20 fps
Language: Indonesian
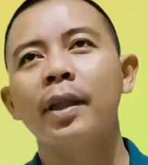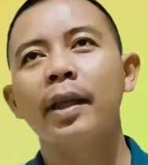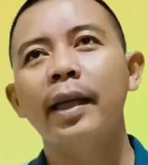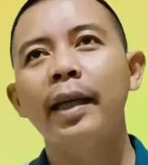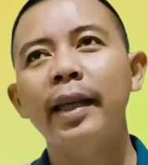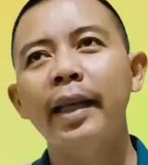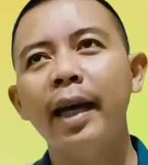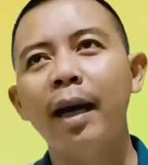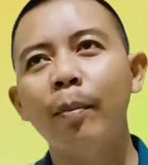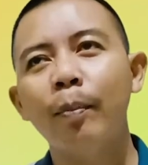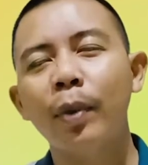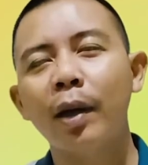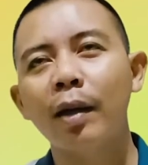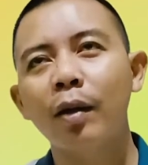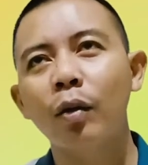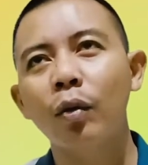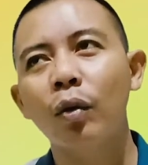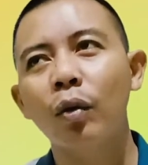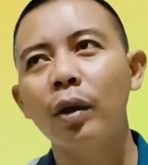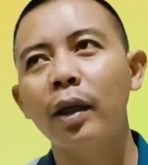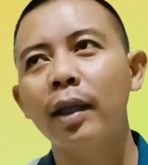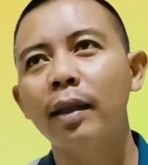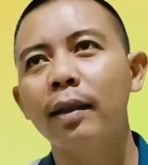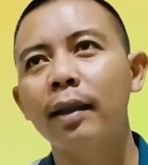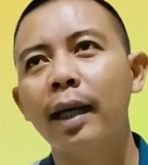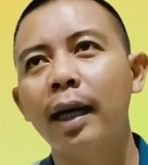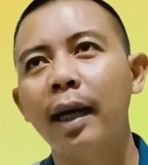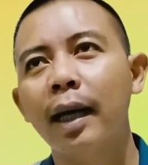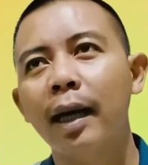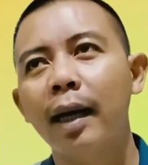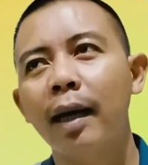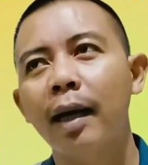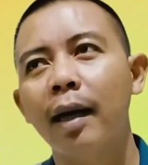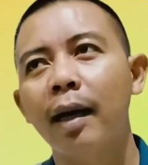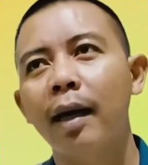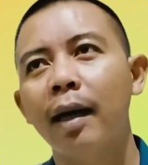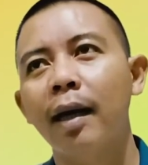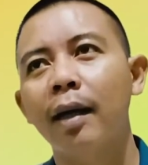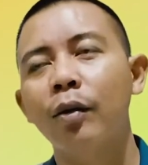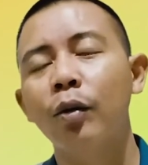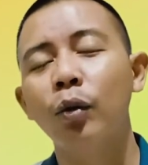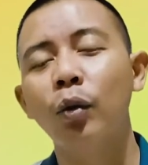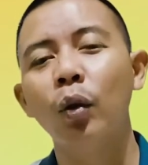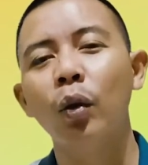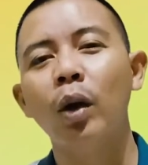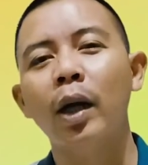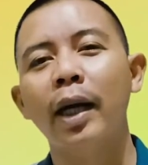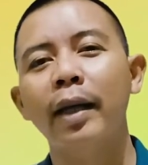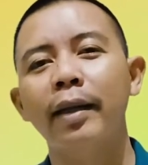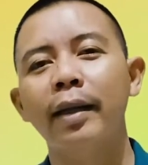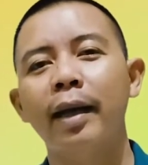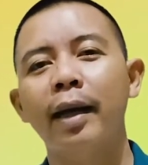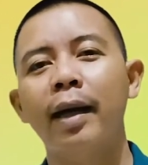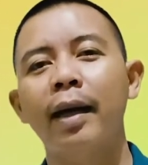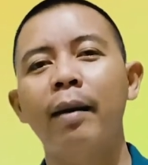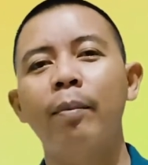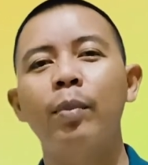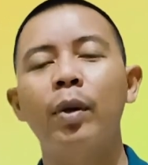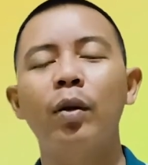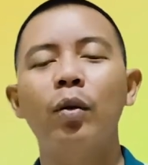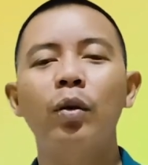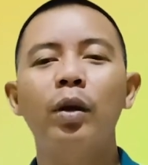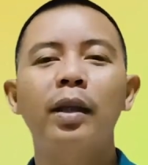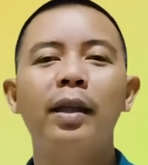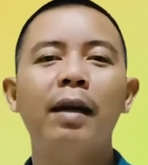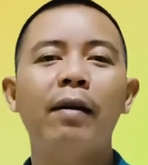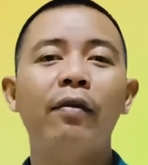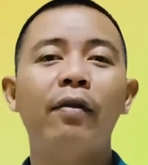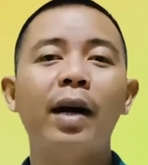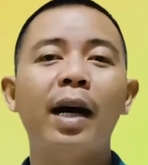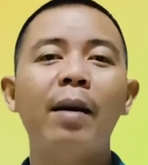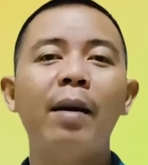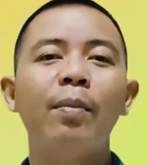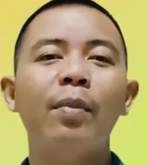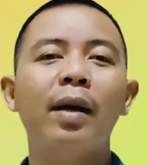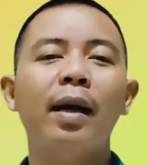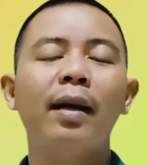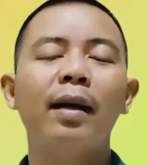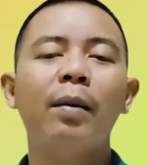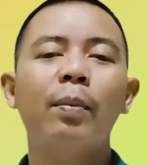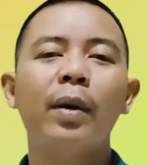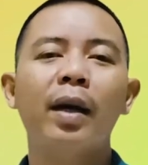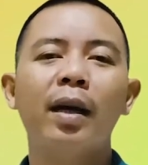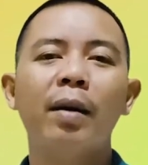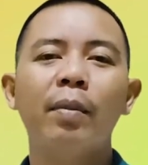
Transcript: Ini yang perlu kita dudukkan ya, perlu kita fahamkan kepada